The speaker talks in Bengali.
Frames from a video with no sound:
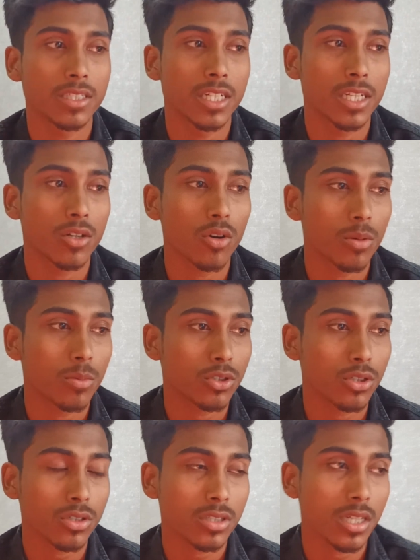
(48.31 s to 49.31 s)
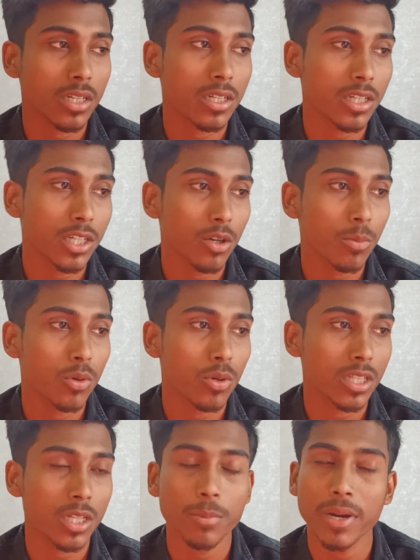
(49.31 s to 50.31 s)
যে কর্মসংস্থানই হবে
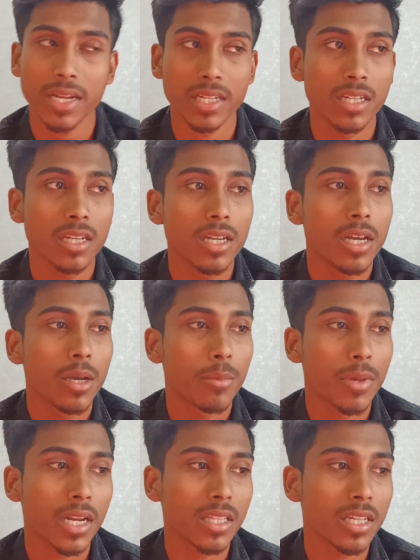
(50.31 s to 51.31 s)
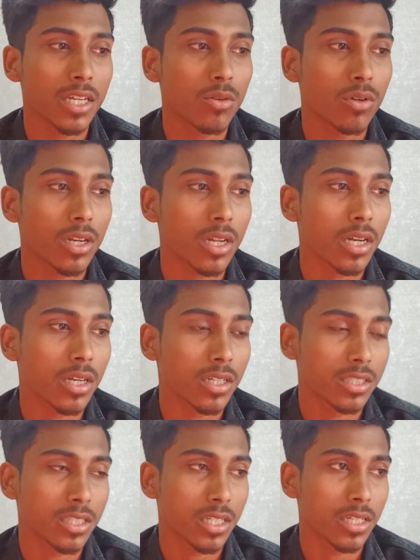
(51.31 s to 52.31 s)
ওনাদের বাড়ি বাড়ি থেকে ওনারা
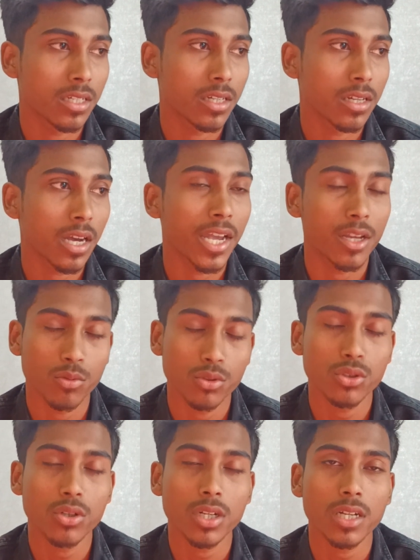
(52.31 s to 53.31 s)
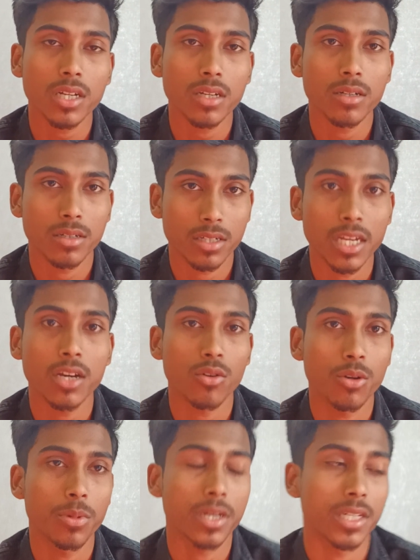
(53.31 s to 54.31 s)
এই যে আয়ের উৎসটা গিয়া
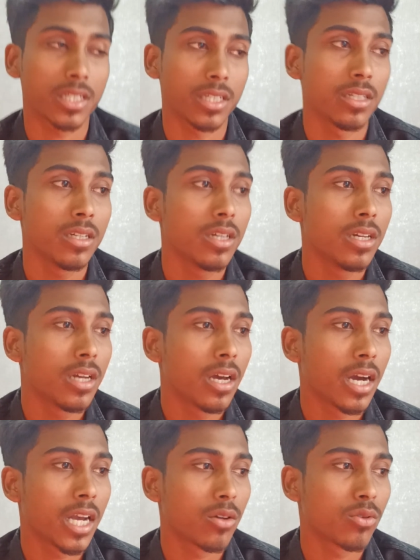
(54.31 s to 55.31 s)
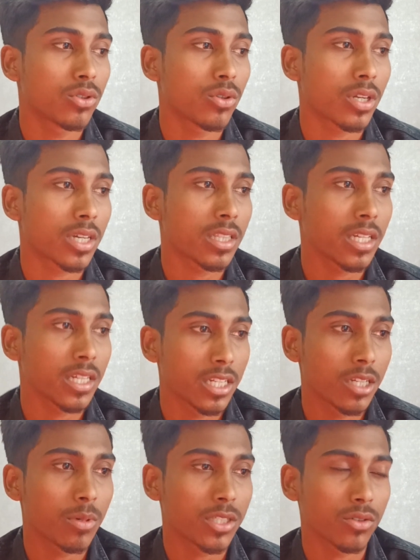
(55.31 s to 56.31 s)
করবে আর কি আয়ের উৎস এখান থেকে
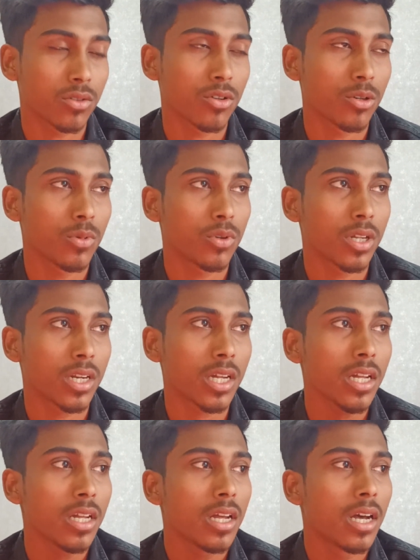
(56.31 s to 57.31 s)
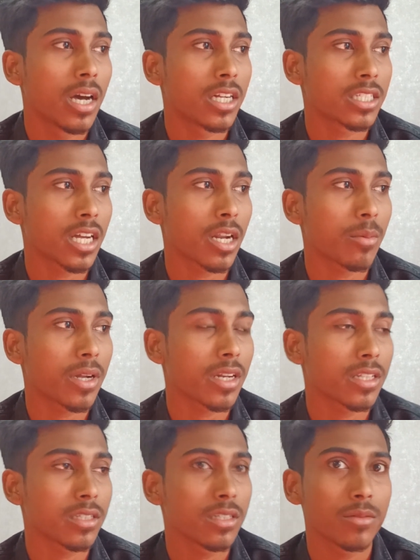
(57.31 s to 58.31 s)
নির্বাচন করবে ওনারা আর সারা
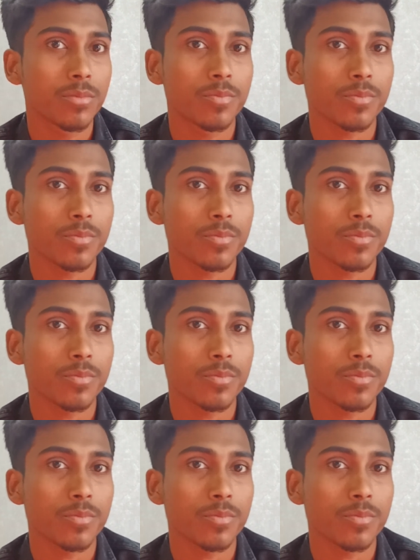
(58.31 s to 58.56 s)
বাংলাদেশে